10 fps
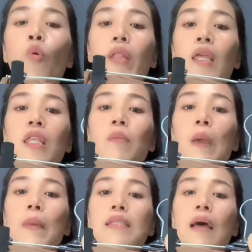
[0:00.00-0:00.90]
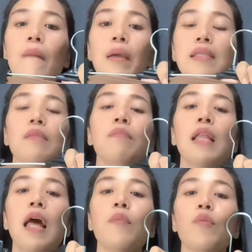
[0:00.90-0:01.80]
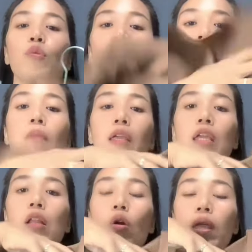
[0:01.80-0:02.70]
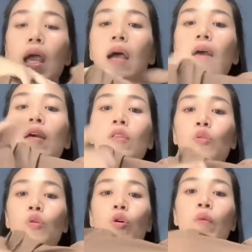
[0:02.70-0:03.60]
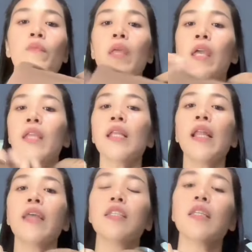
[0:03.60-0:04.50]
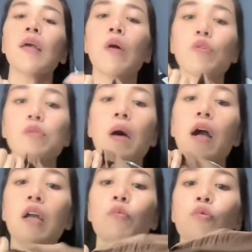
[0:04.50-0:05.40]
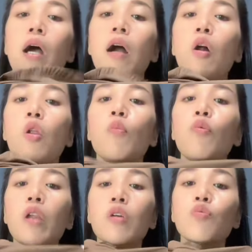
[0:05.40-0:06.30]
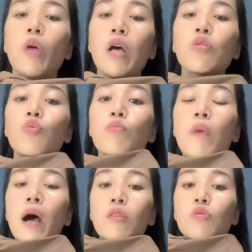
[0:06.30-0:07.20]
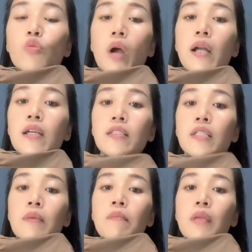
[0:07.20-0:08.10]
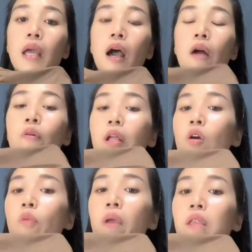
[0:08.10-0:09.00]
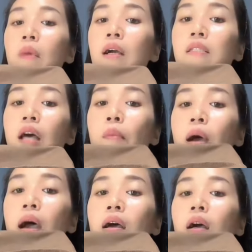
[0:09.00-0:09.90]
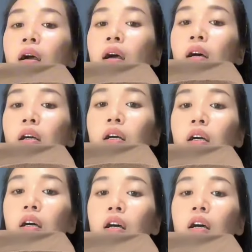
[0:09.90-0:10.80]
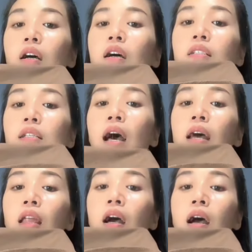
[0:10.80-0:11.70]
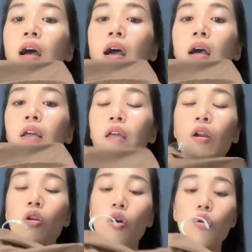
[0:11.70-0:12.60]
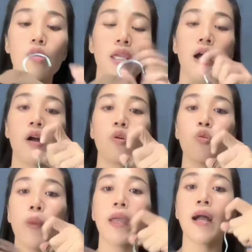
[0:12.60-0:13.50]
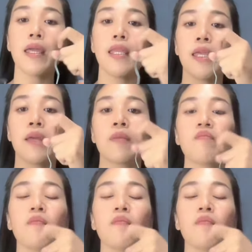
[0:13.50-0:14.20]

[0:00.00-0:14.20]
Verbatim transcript: muatnya di BB sampai 95 kilo ya tuh ini leginya bagus banget bunda kalau bunda suka zumba atau suka ngejim ya aku recommended banget sama uh, celana rok yang aku pegang ini